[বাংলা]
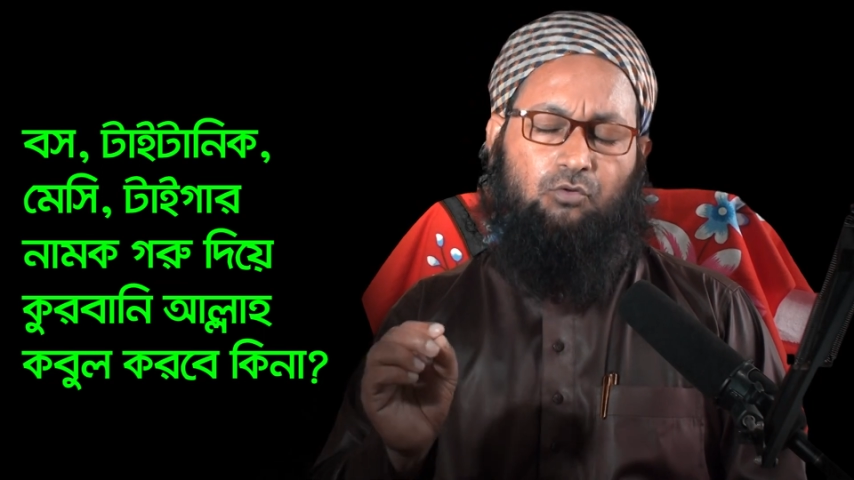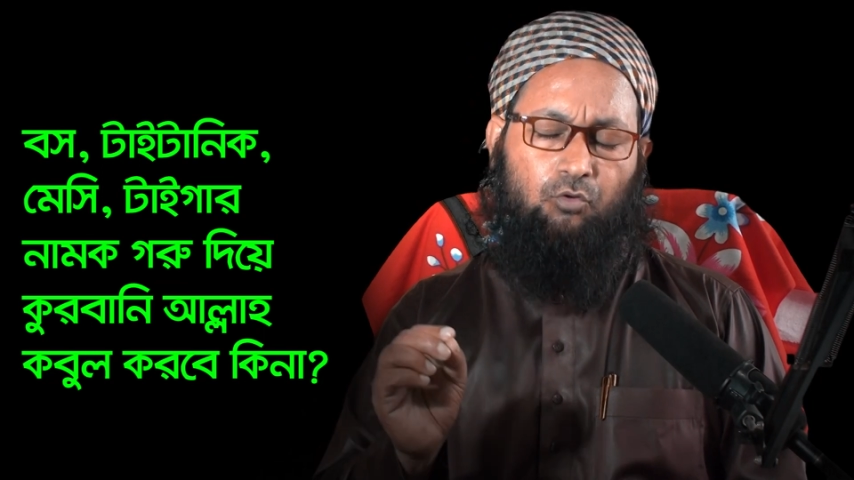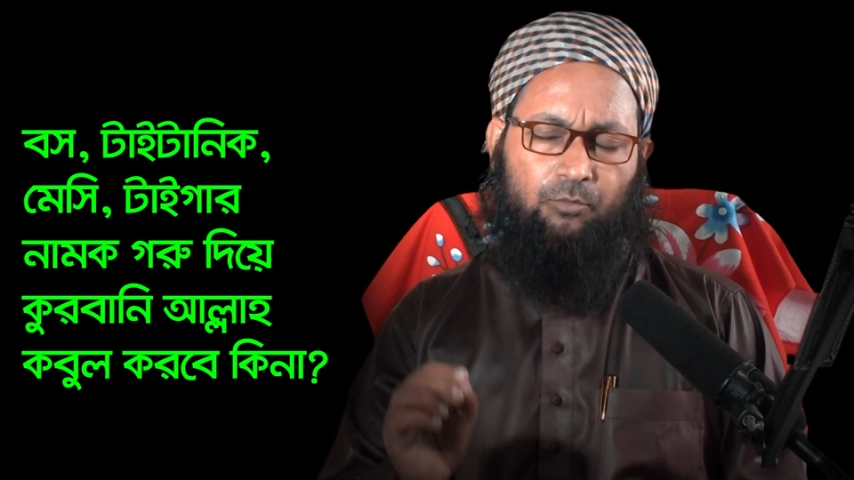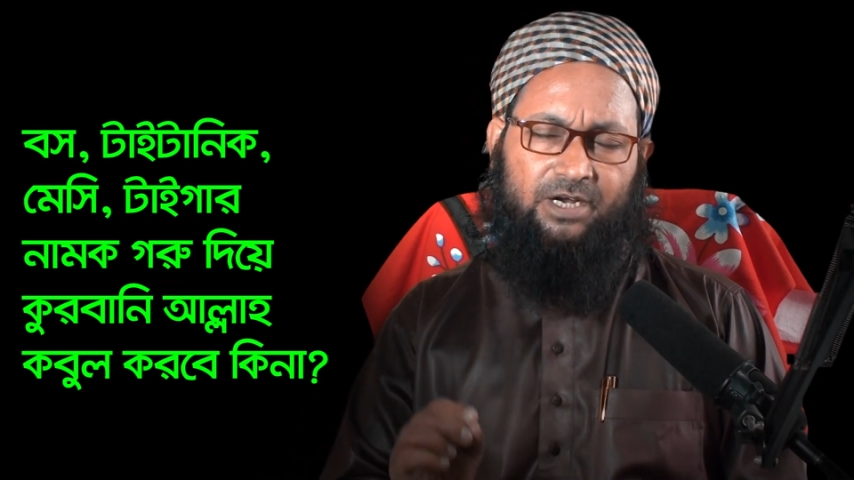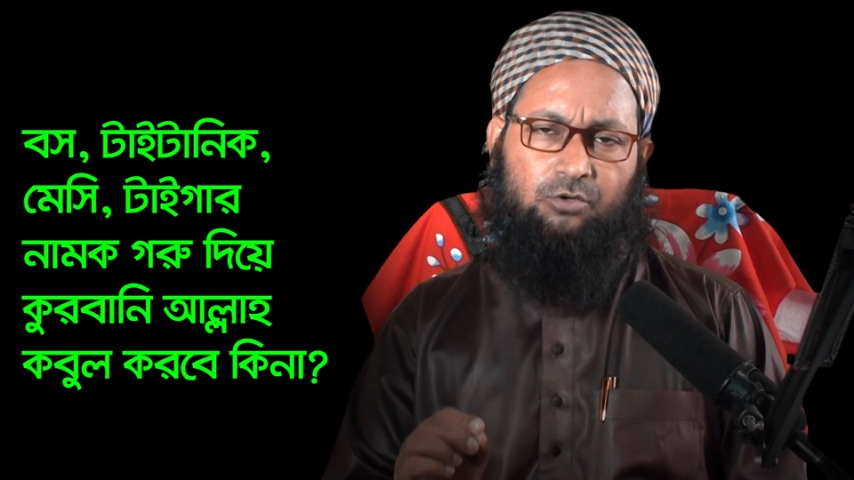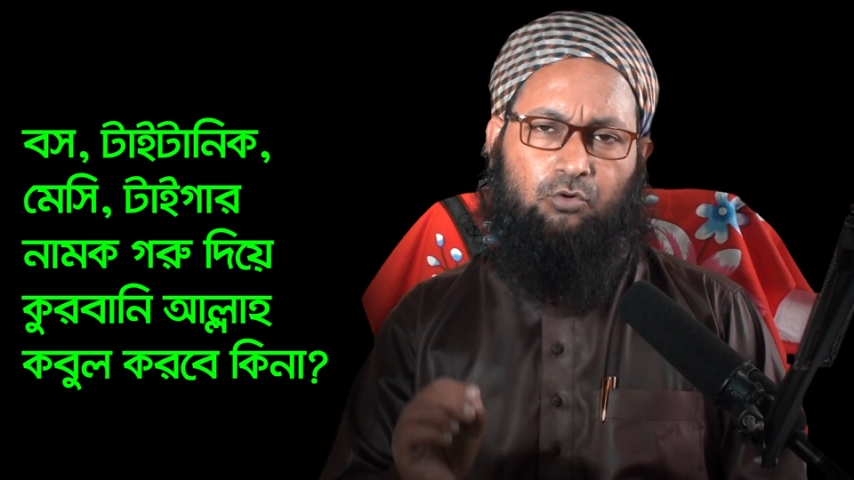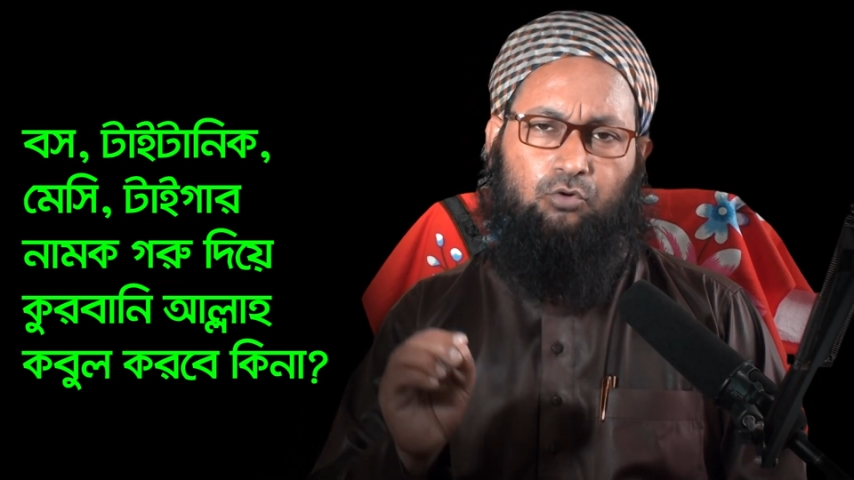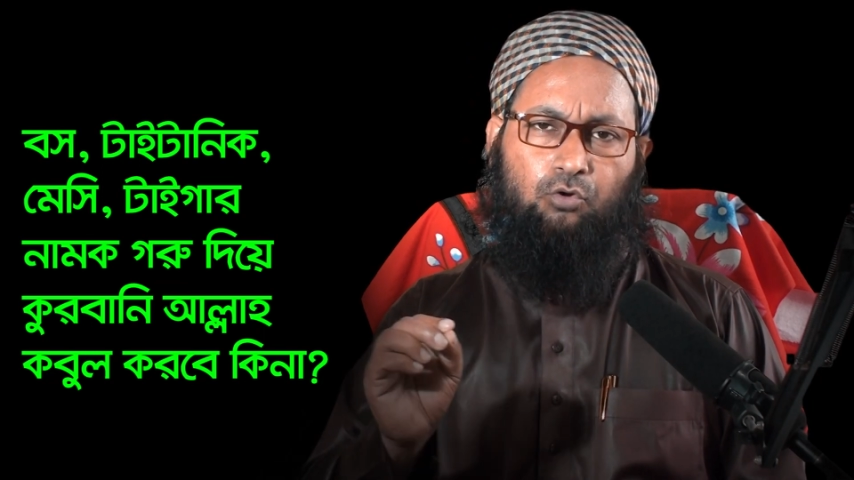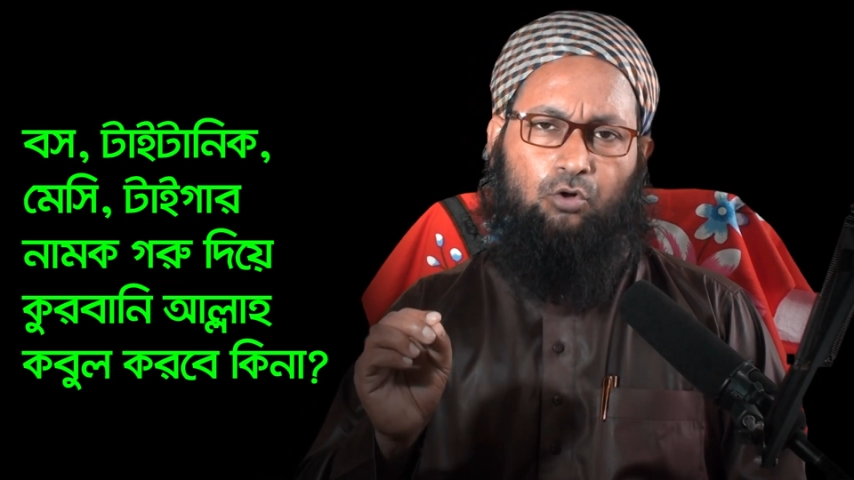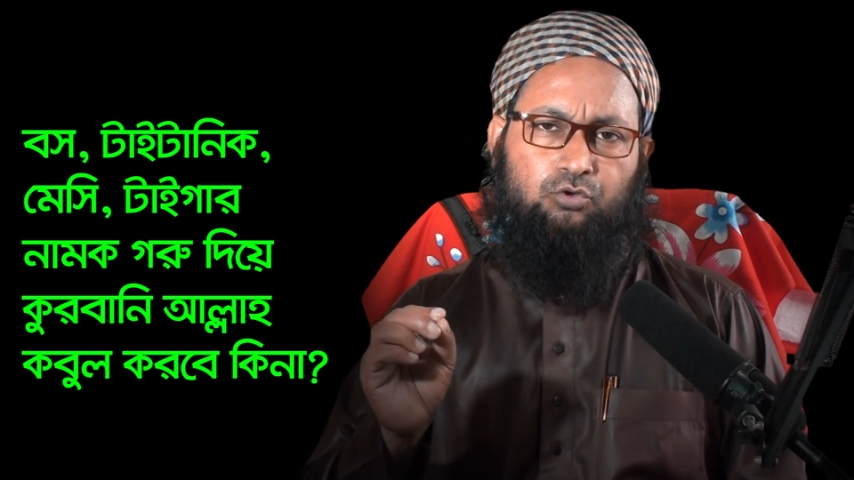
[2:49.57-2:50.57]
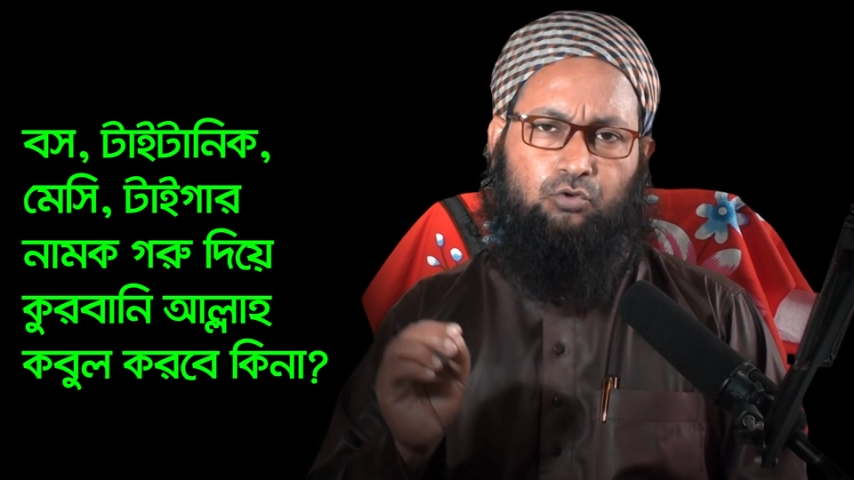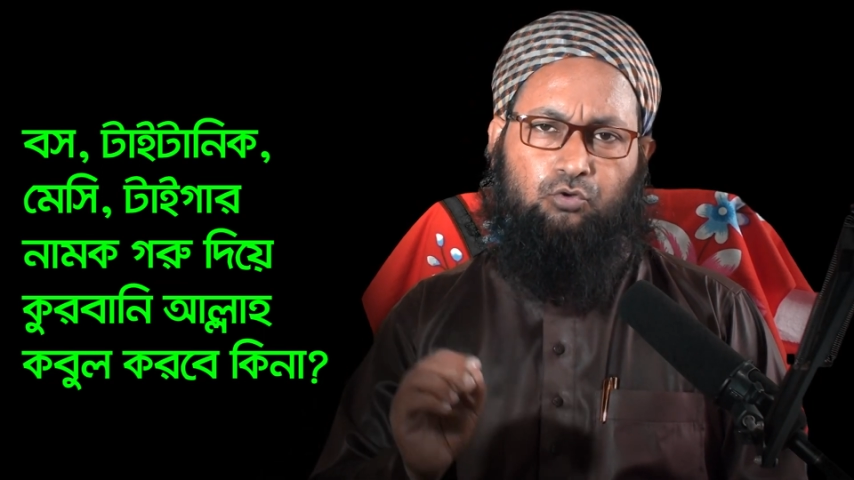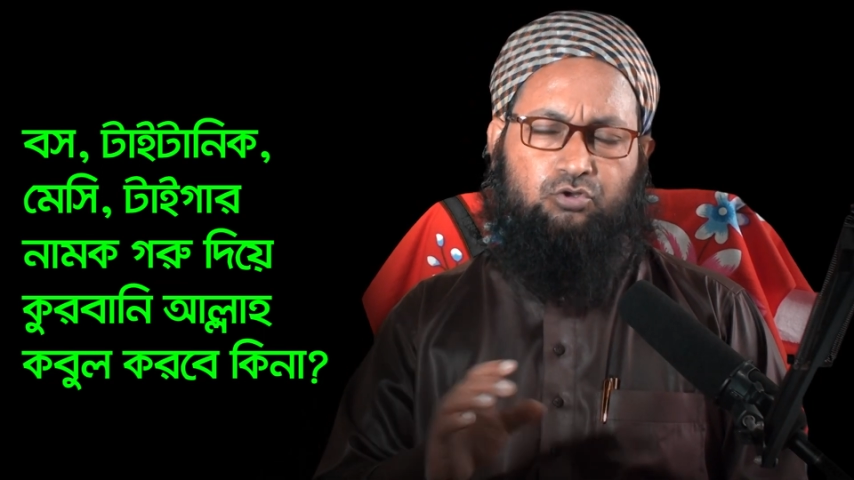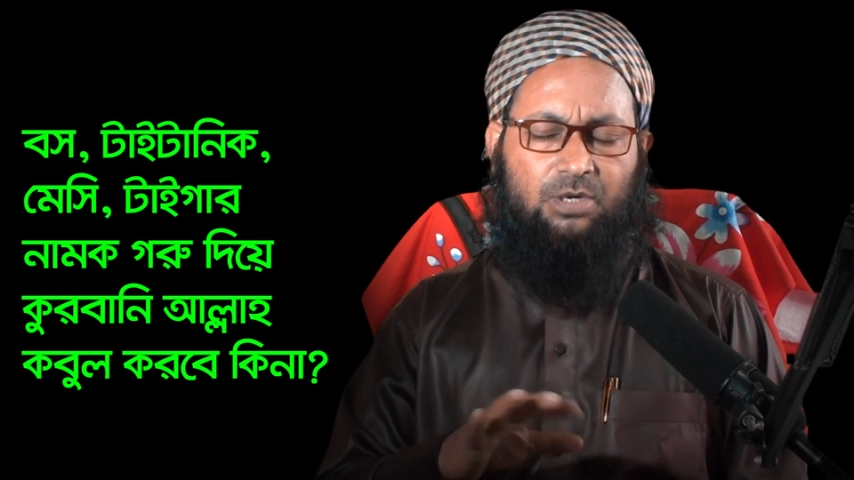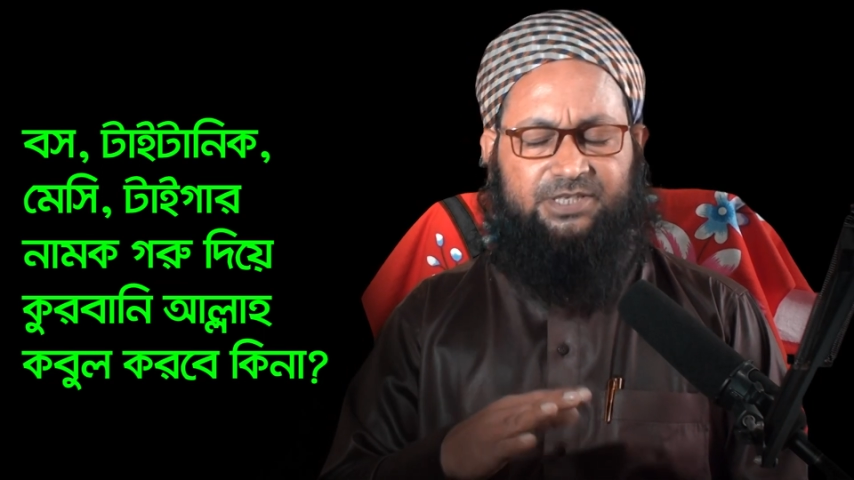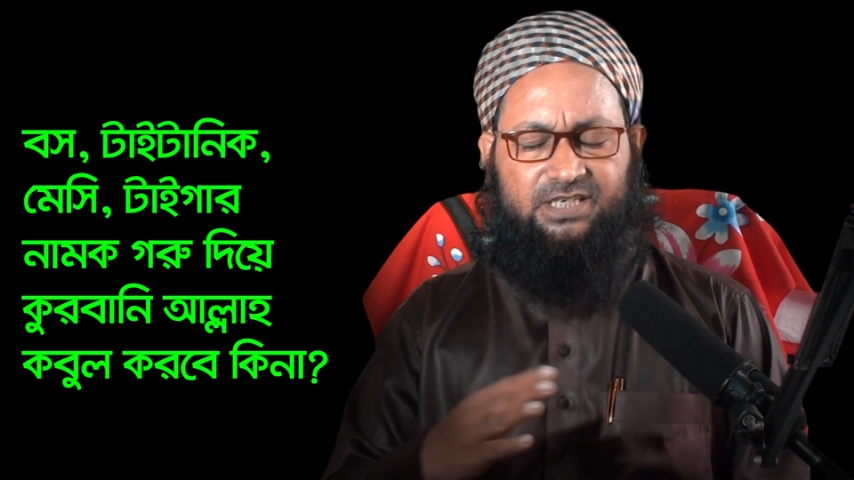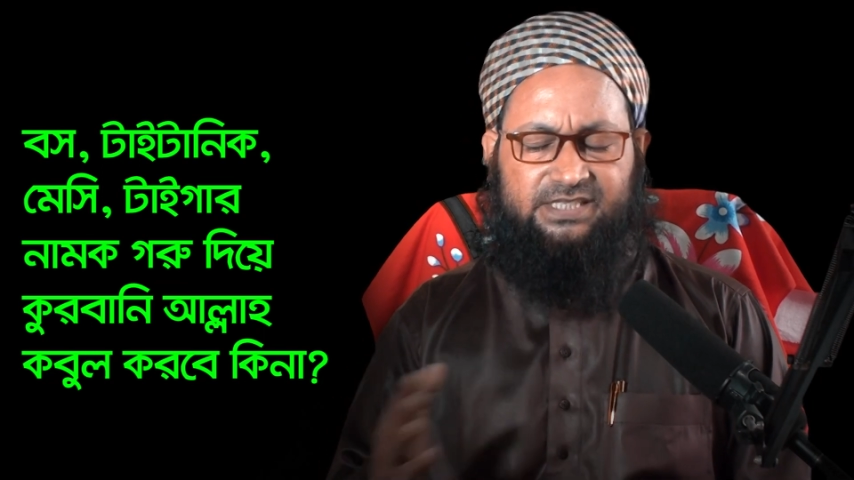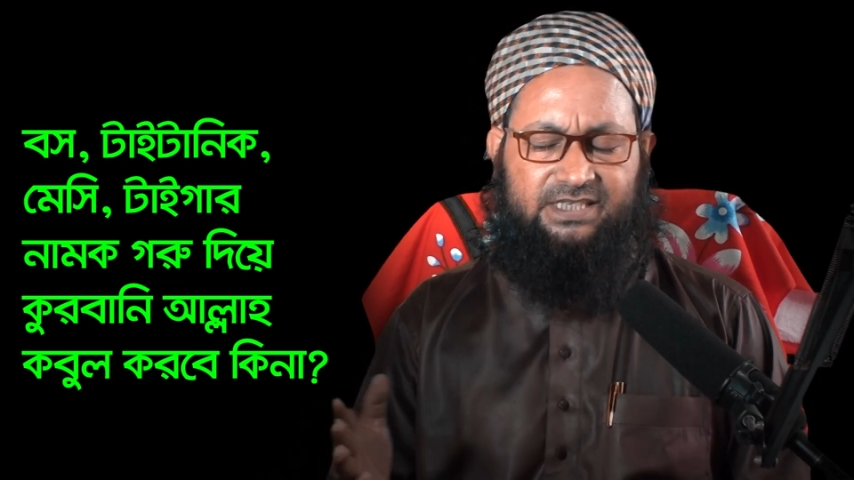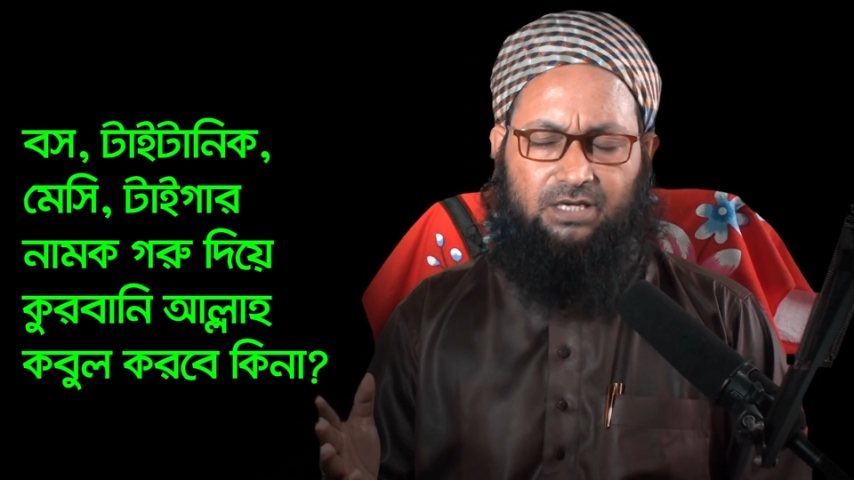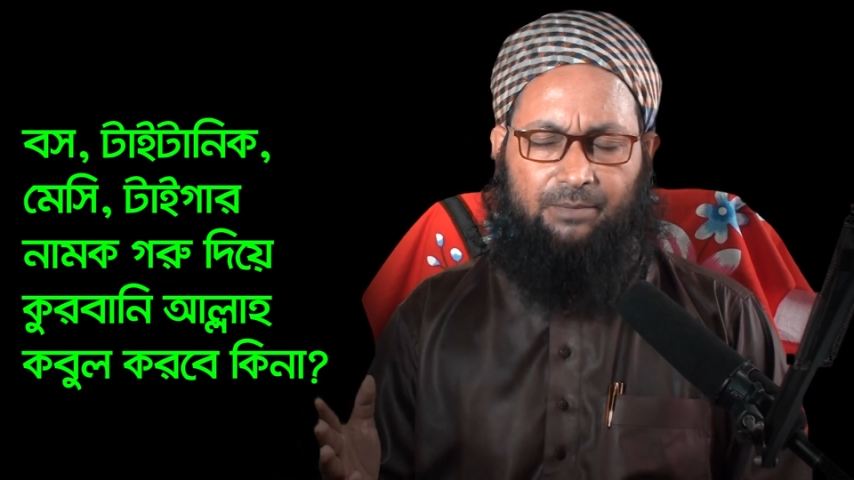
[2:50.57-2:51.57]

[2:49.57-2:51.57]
কোরবানির গরুর রক্ত গোস্ত আমাদের কাছে কি